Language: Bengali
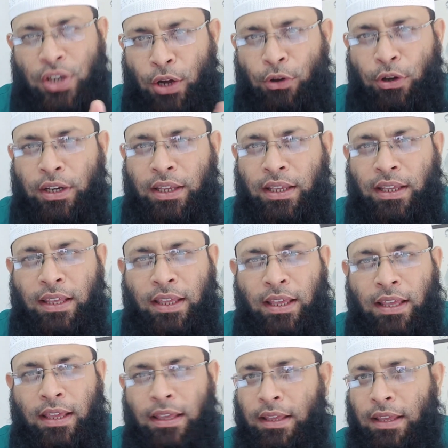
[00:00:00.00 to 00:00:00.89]
শাওয়ারে
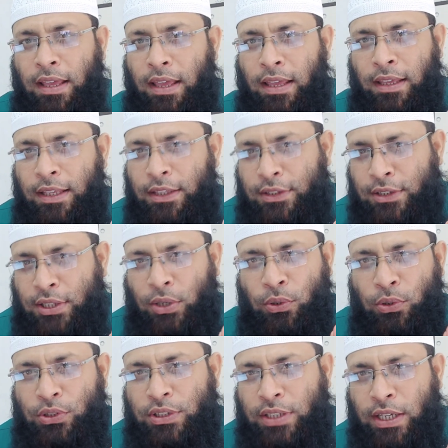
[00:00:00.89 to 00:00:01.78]

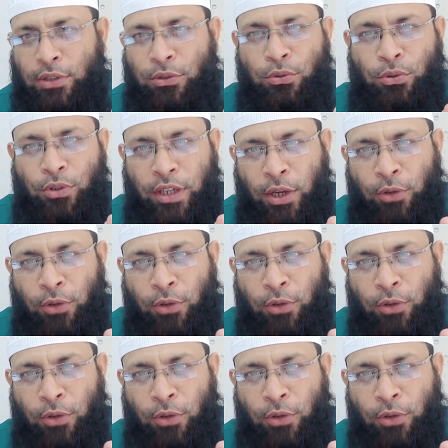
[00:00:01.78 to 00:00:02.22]
ইচ্ছা করছে একটু